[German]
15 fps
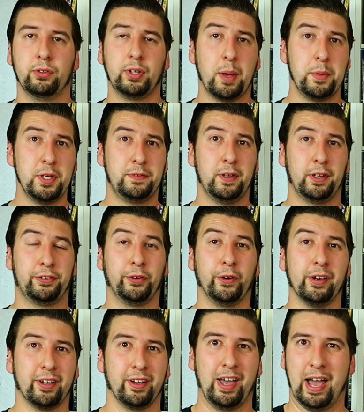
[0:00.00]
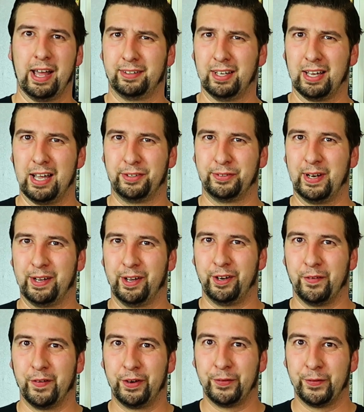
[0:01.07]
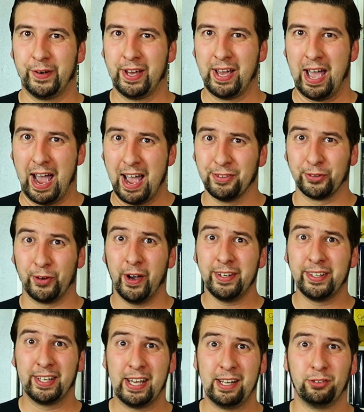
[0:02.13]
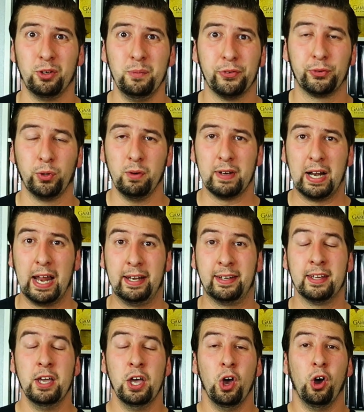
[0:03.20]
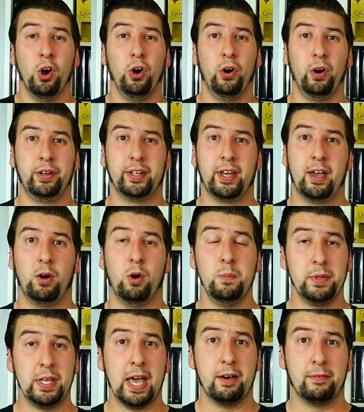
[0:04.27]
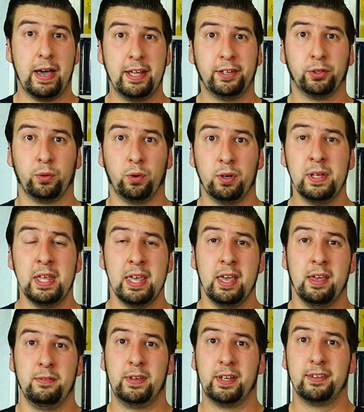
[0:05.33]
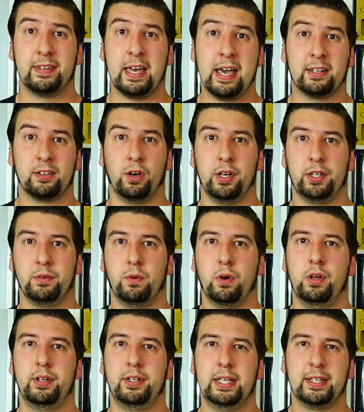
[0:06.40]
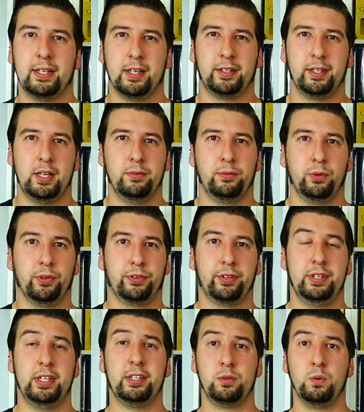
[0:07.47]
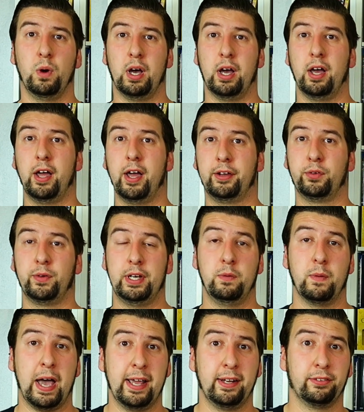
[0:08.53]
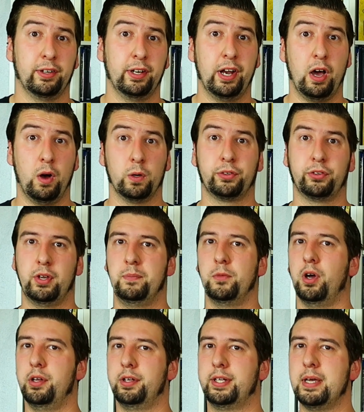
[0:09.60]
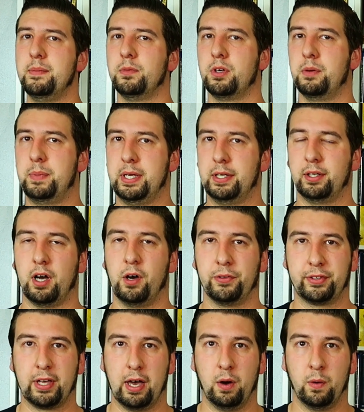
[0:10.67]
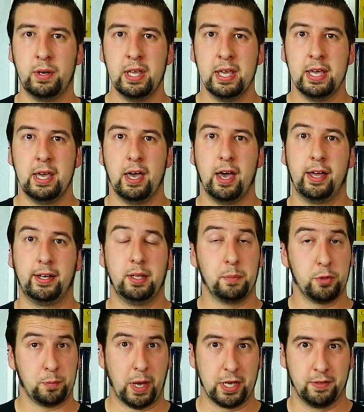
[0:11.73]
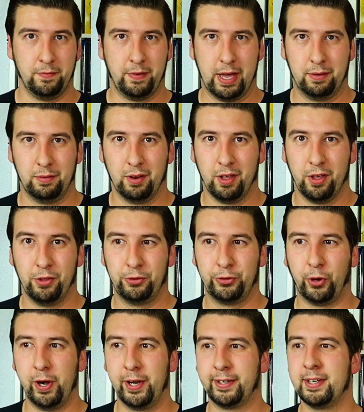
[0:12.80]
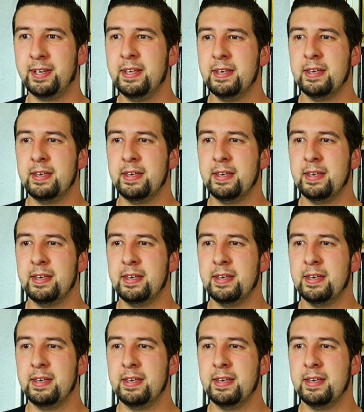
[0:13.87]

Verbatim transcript: So, da bin ich wieder zurück. Hat ja gar nicht so lange gedauert, oder? Also, heute geht es ums Toverland und äh, um die Erweiterung. Wie gesagt, heute wurden detaillierte Infos nicht nur äh, zu den Rides, sondern auch zu dem neuen Themengebiet rausgehauen, äh, die besprechen werden sollten.